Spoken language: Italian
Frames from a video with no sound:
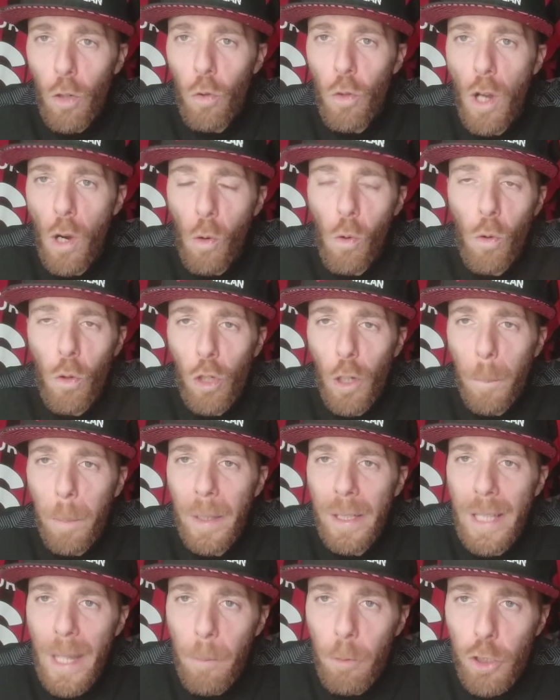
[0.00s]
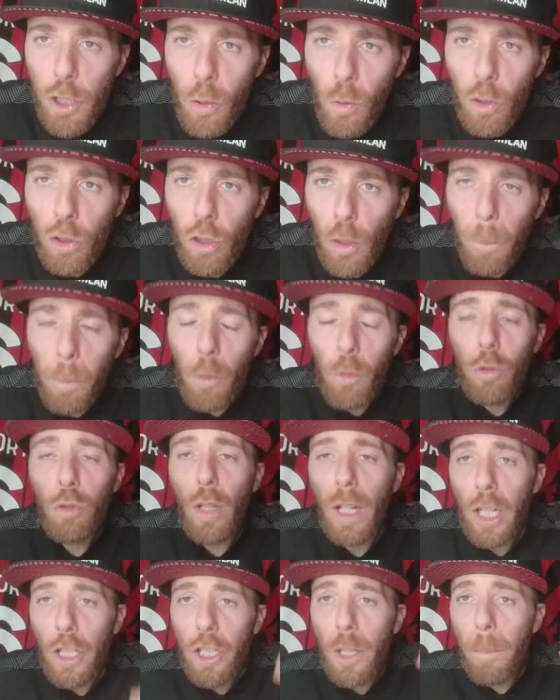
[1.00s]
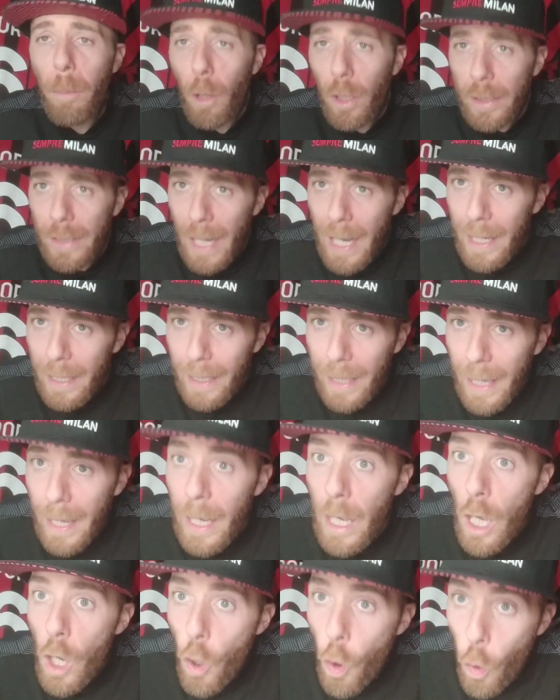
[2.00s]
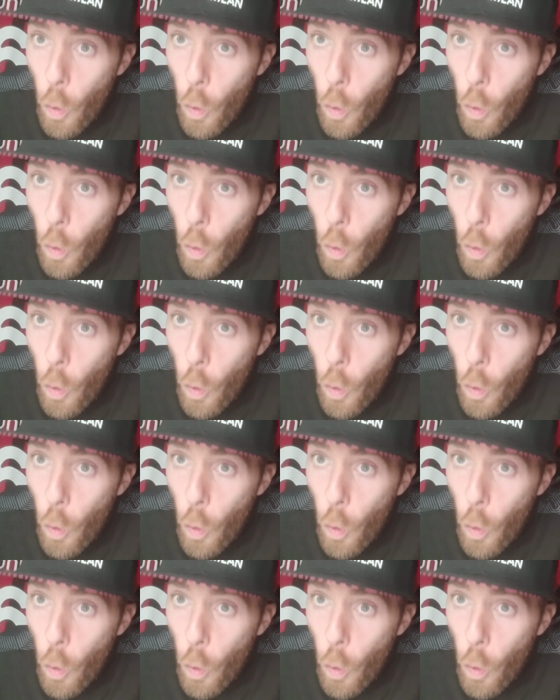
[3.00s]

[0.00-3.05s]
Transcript: 1-1, prendiamoci questo punto che ci porta anche